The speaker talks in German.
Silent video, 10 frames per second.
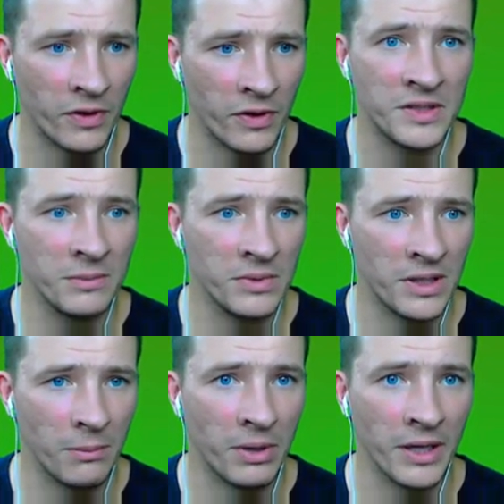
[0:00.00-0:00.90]
ein bisschen
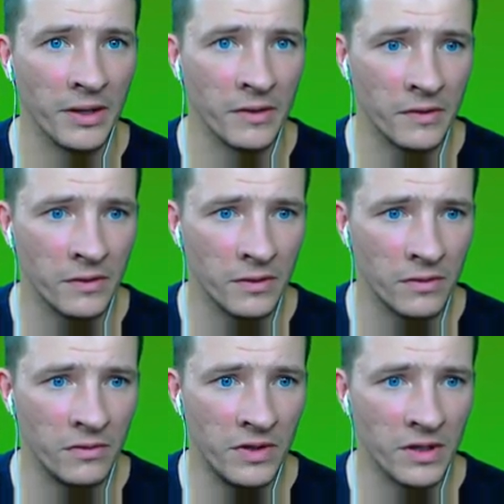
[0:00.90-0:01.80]
mit dabei ist,
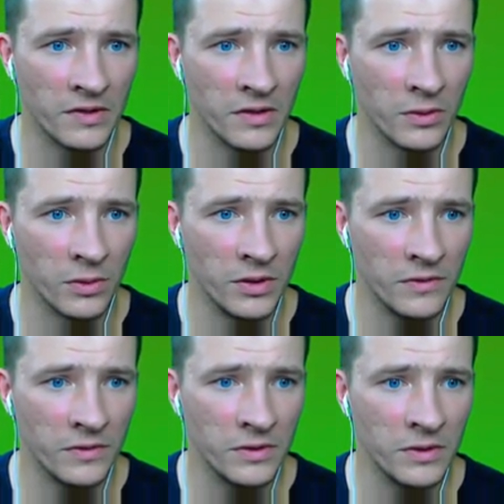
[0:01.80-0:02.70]
wie das hier
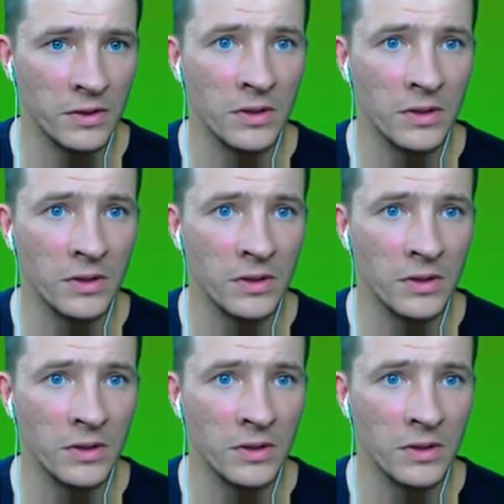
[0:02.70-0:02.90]
läuft.